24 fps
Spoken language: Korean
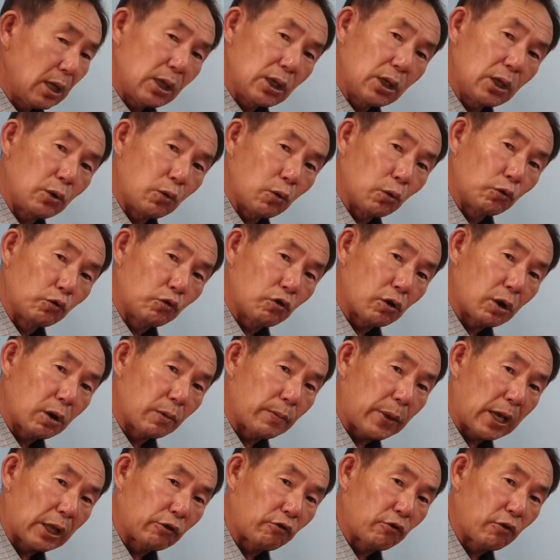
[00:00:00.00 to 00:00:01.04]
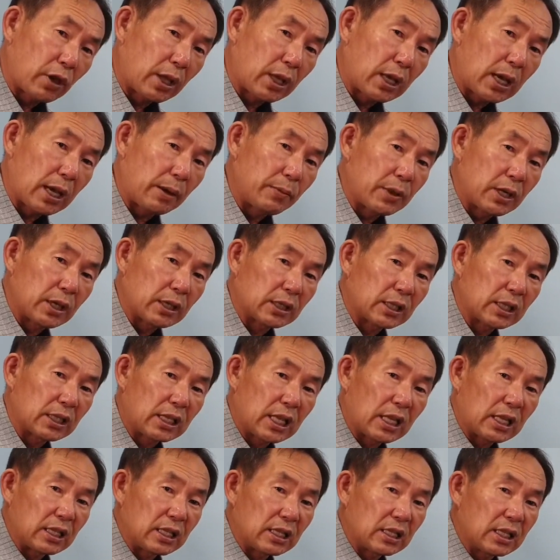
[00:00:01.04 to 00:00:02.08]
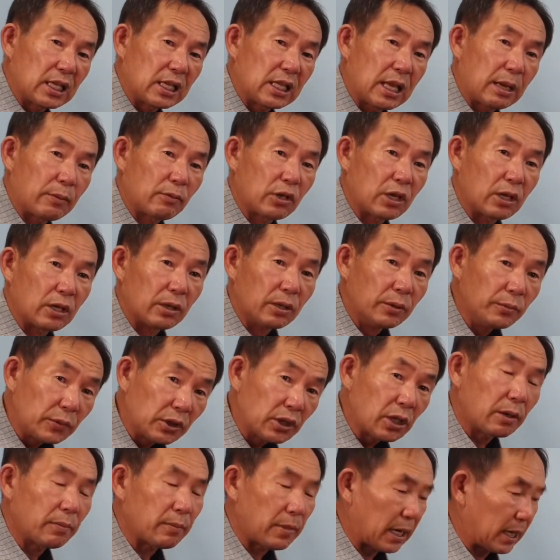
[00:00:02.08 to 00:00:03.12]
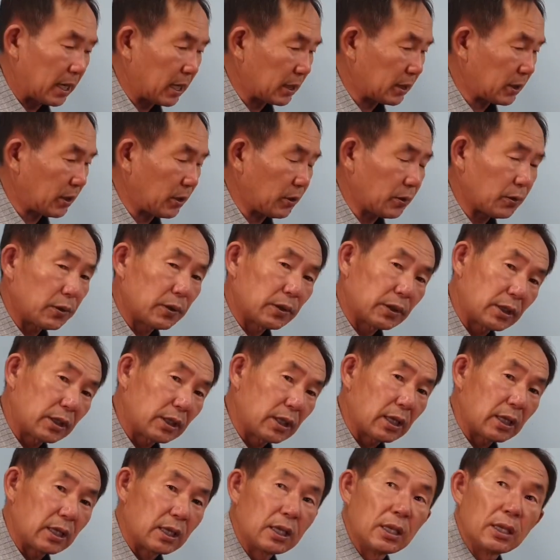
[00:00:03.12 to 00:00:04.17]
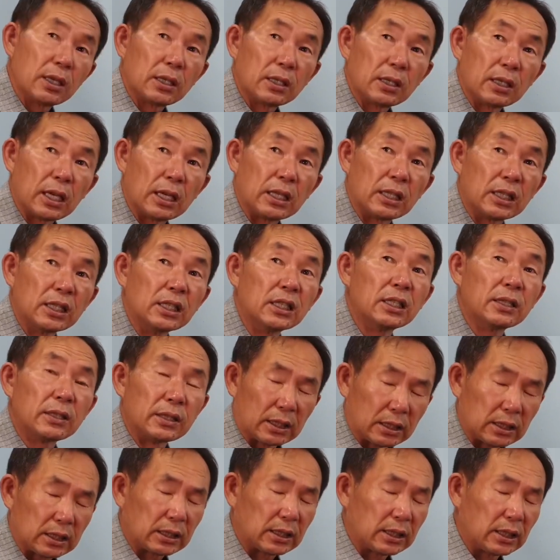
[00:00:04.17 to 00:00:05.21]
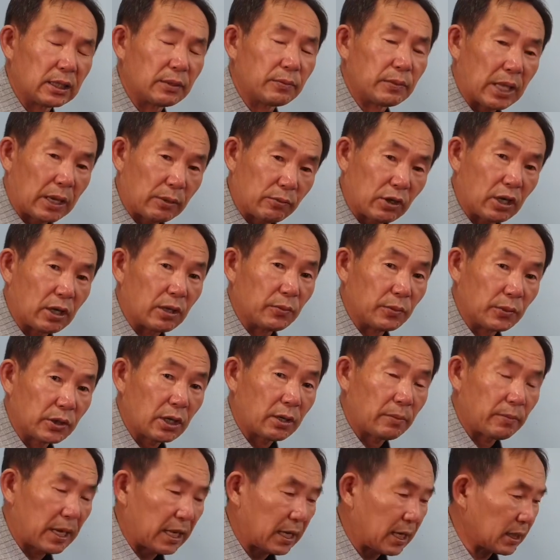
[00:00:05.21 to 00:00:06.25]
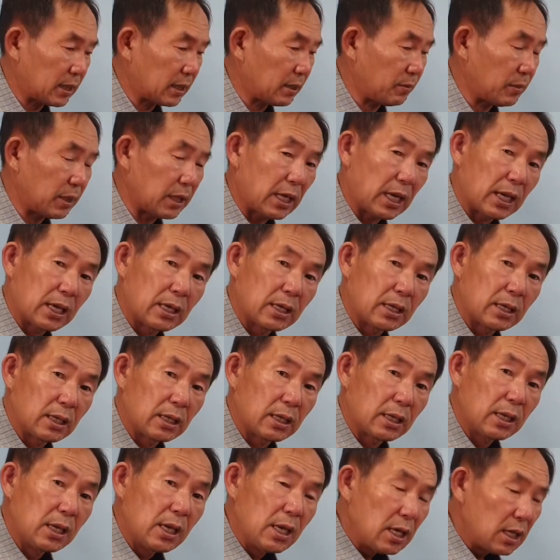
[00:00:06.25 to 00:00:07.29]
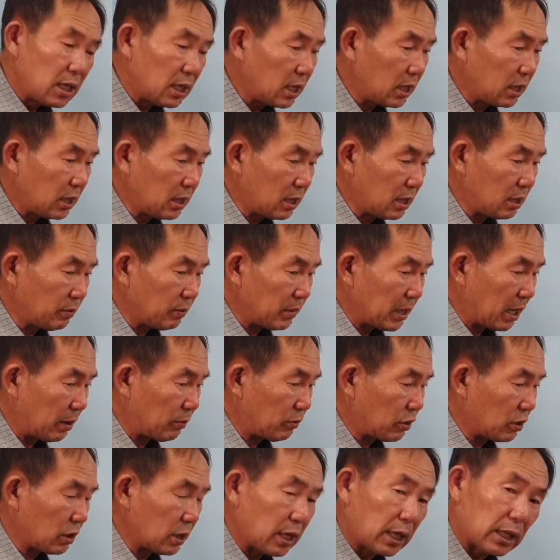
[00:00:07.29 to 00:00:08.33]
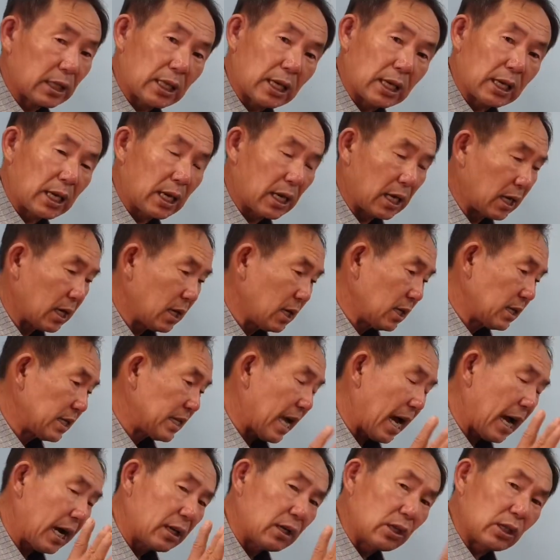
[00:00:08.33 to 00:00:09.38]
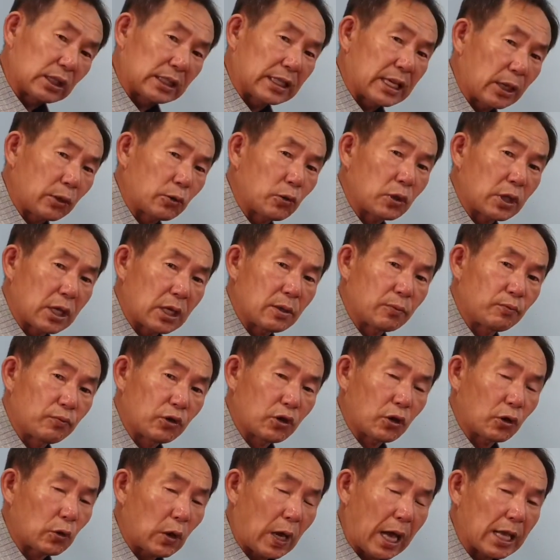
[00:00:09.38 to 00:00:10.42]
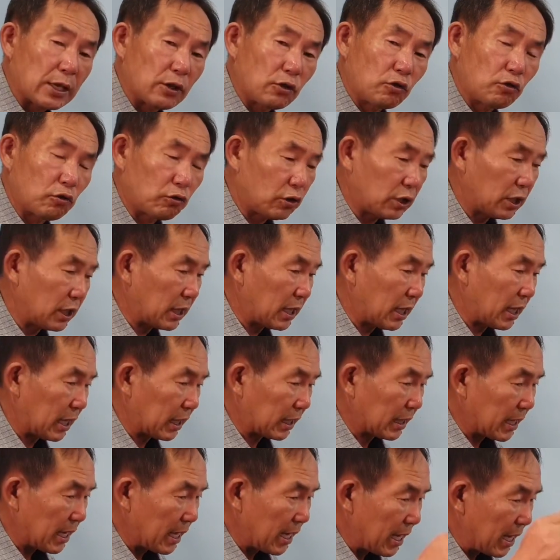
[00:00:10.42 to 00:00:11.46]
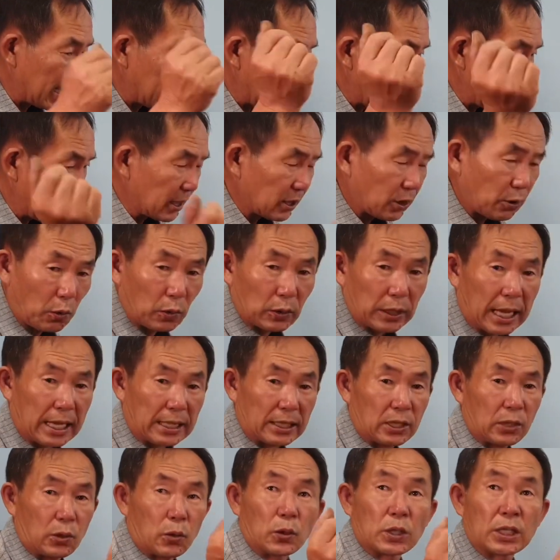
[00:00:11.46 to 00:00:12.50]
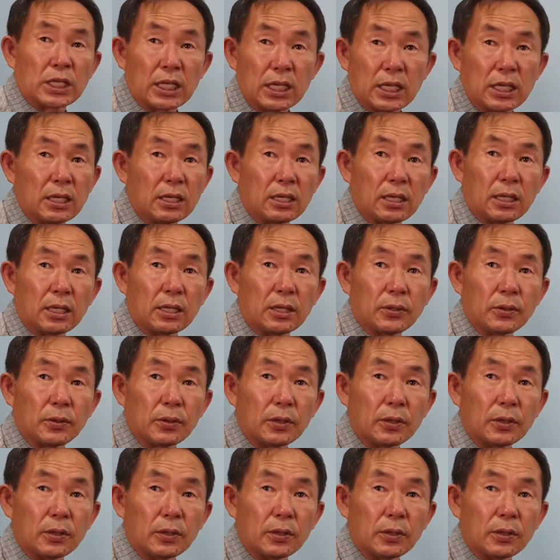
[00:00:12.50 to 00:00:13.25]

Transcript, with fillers: 이 논두렁 밭두렁에 가면 그때 느티나무가 엄청 많았어요. 근데 느름나무가 네, 어, 엄청 많았습니다. 이 느릅나무를 갖다가 약을 제초제를 뿌려도 안 죽으니까 계속 낫으로 치는 거예요.